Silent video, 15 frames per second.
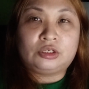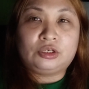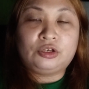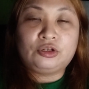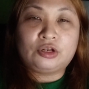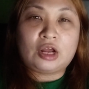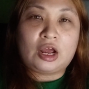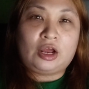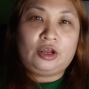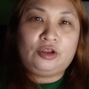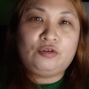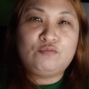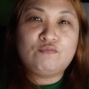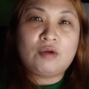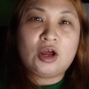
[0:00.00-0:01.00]
yun nga,
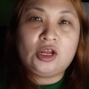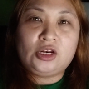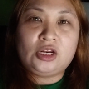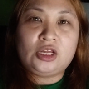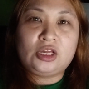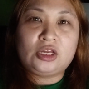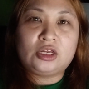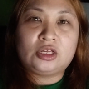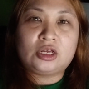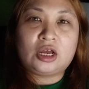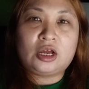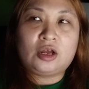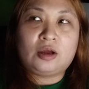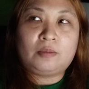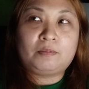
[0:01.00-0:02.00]
yung money,
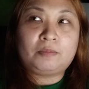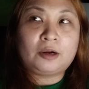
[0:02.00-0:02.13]
uh,